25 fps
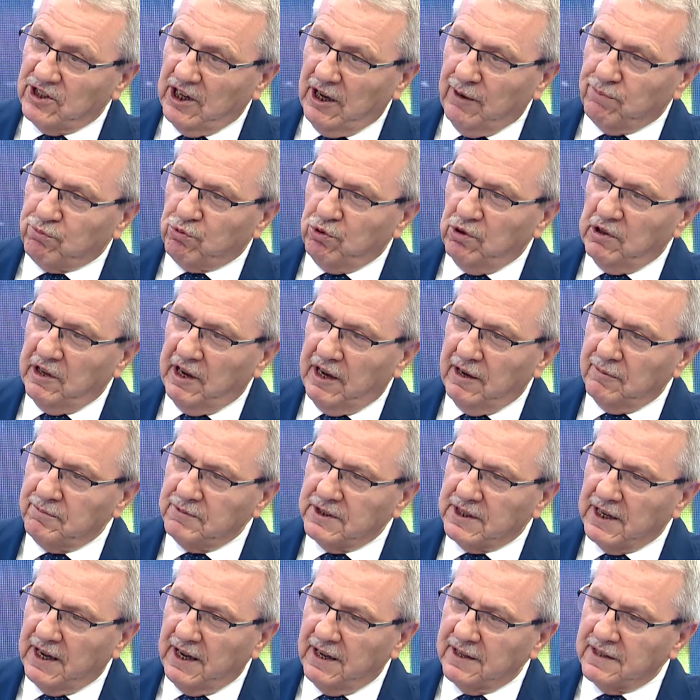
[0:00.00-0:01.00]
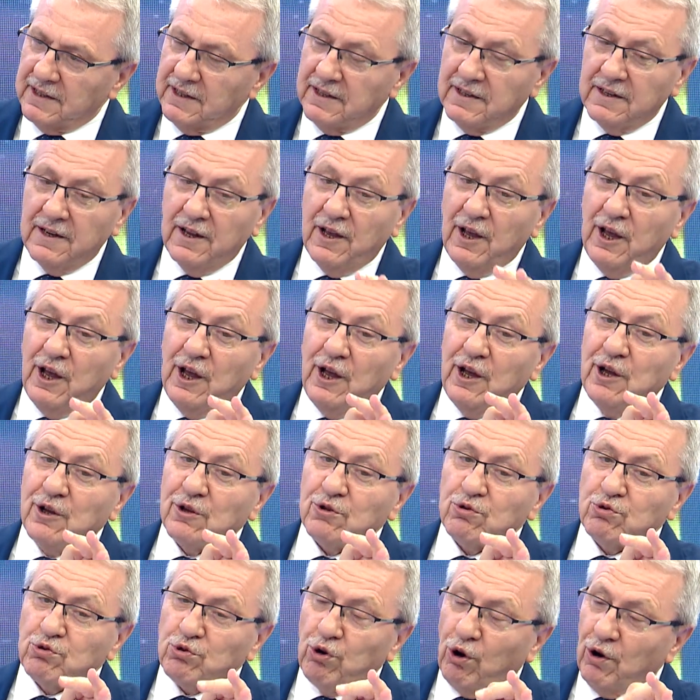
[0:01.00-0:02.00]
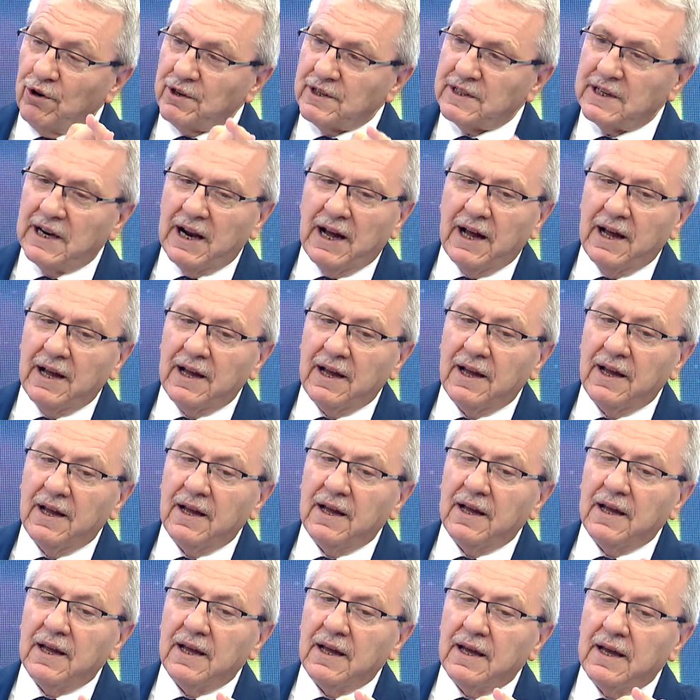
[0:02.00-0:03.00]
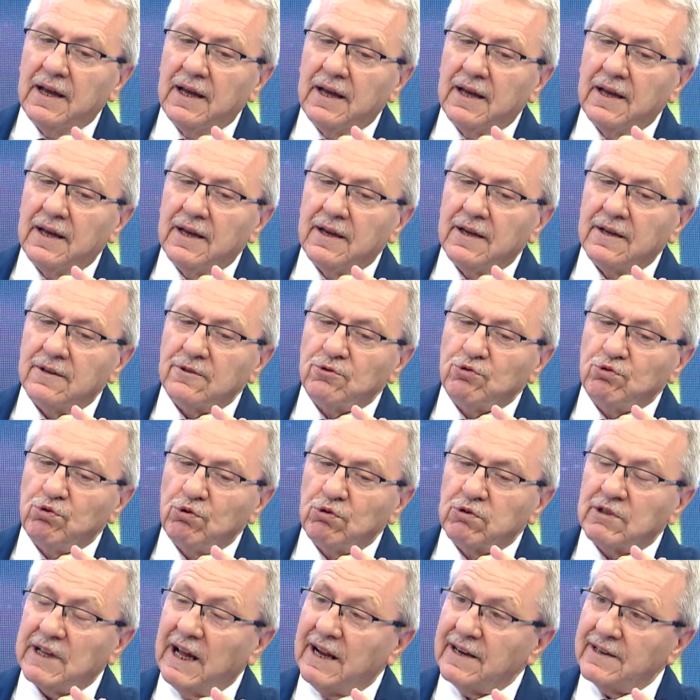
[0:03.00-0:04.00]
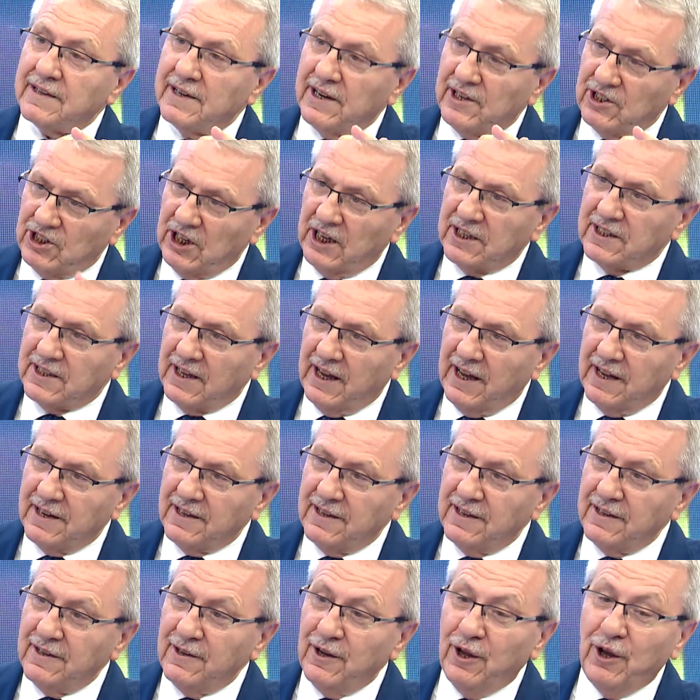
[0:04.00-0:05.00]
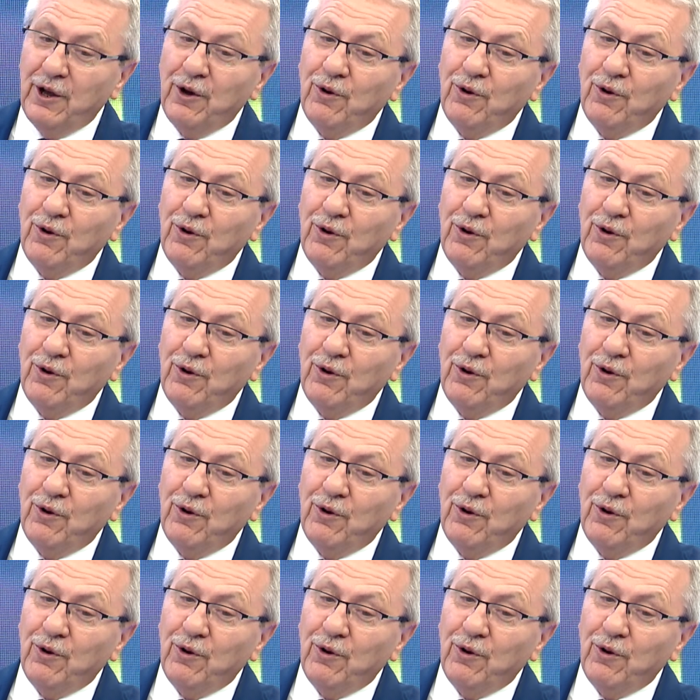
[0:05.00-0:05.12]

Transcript: Abdülhamit Han'ın, sonra e, Sultan Reşat Han'ın,